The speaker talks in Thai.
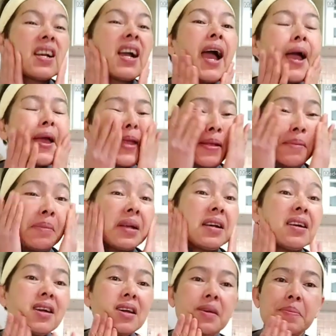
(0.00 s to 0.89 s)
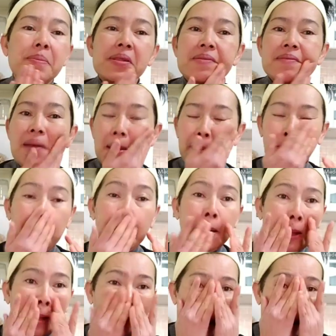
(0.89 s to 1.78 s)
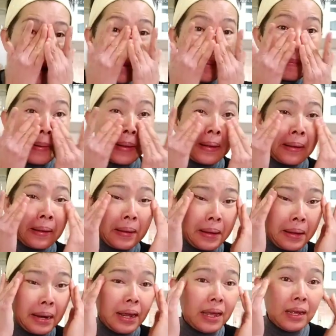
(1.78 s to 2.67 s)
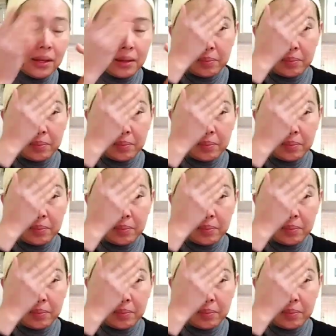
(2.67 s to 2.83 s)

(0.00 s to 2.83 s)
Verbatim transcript: ไข้ไม่เคยเป็นหวัดไม่เคยไอไม่เคยอะไร